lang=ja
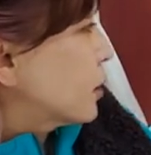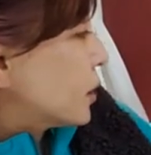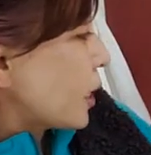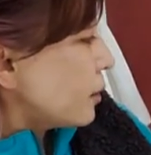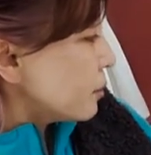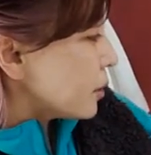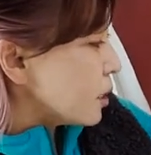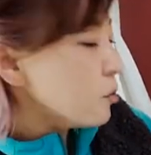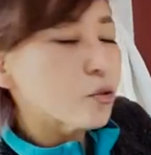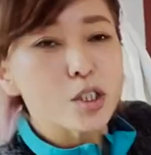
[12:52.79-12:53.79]
3
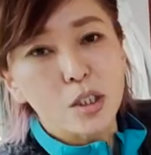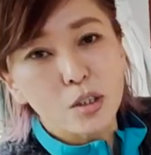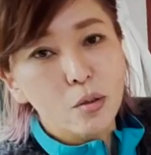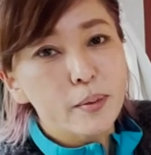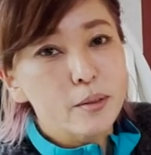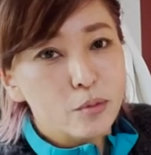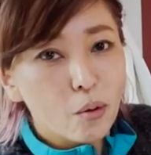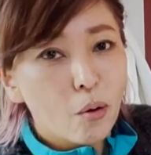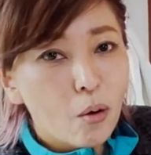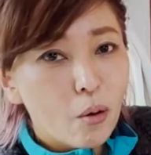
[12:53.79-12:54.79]
点の
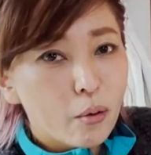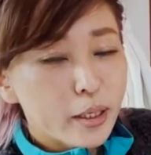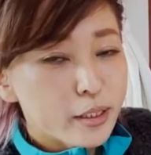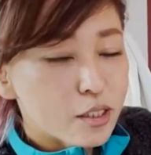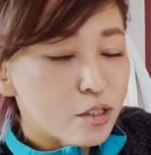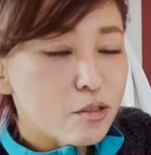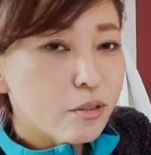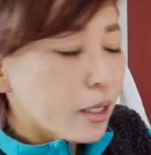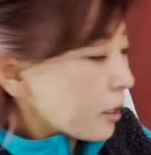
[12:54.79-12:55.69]
シートベルトが必要な